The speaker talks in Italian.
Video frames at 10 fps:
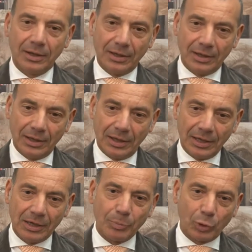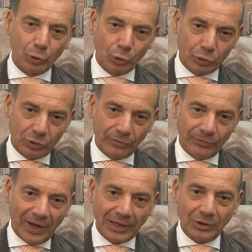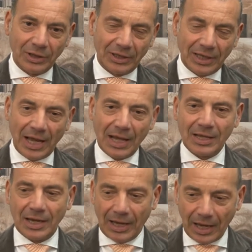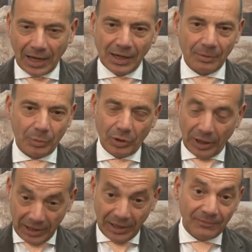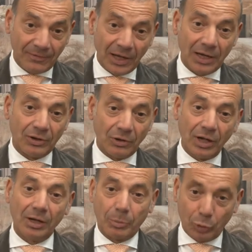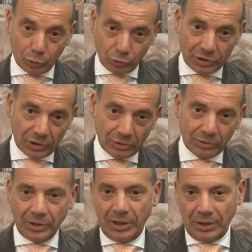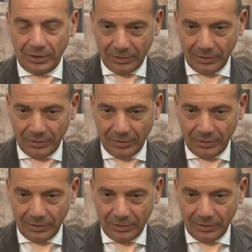eh, il prodotto fatto in Italia alla, e in Veneto alla produzione